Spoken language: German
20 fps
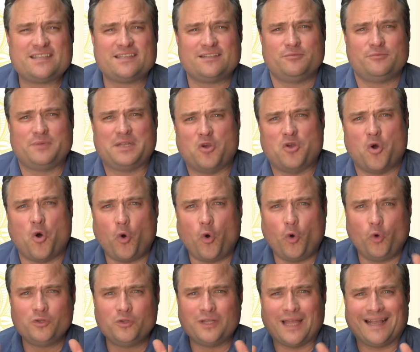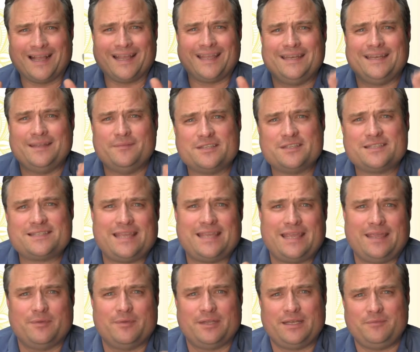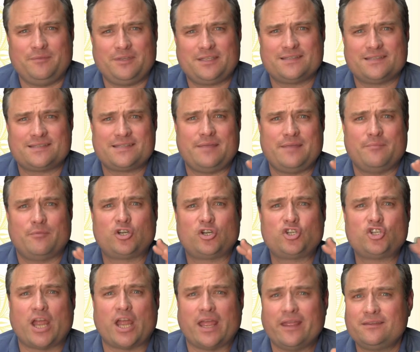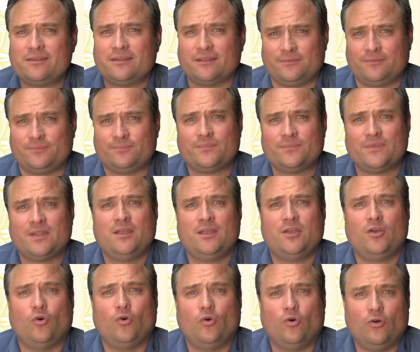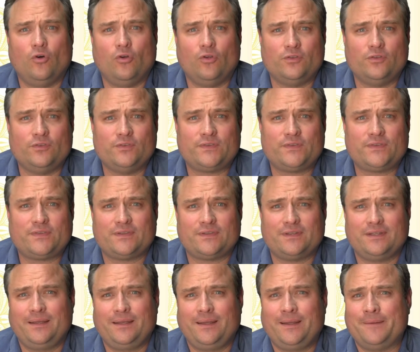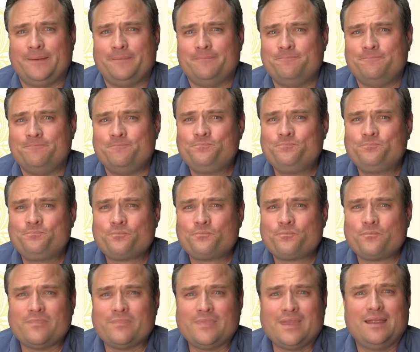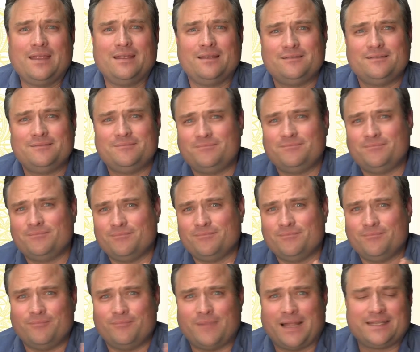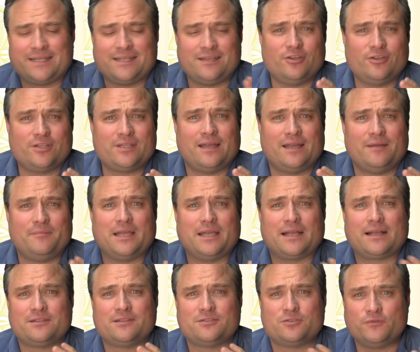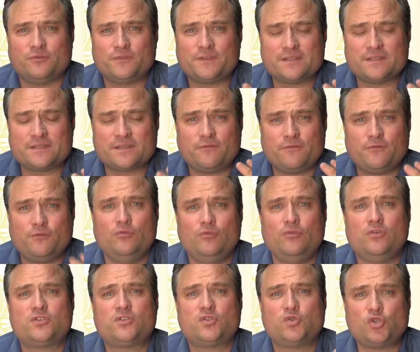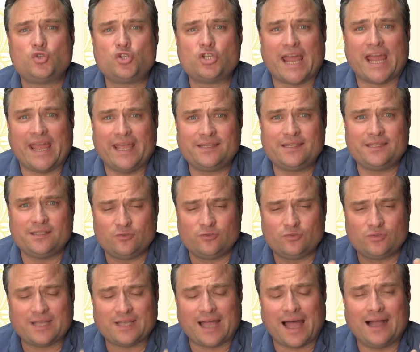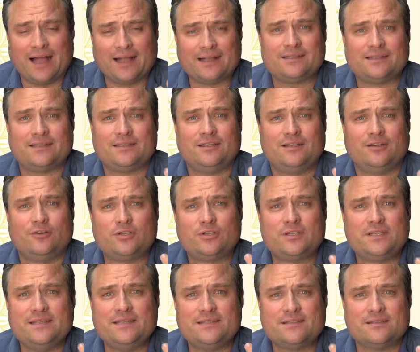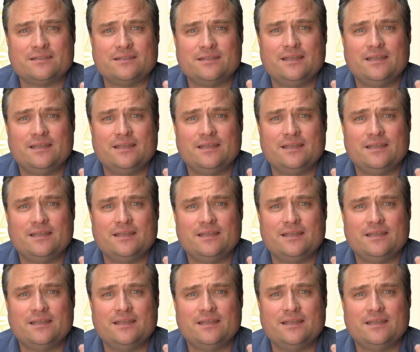um ein unangenehmes Thema, nämlich das Thema Scheitern. Und ähm, manche Leute haben ja ganz oft das Gefühl zu scheitern und tragen dann auch diesen,